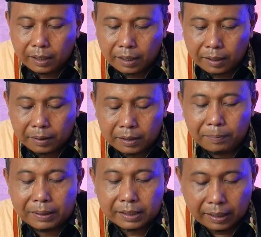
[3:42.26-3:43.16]
eh,
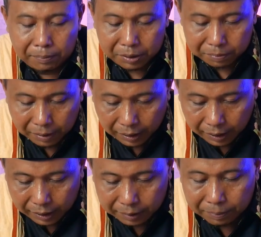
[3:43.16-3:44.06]
dibacakan
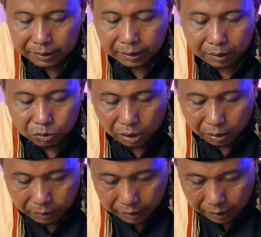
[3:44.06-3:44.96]
bismillah, dibacakan
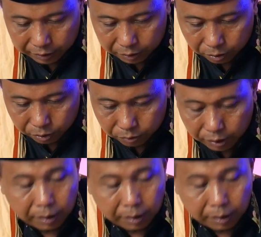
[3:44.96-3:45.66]
sholawat atas Rasulullah,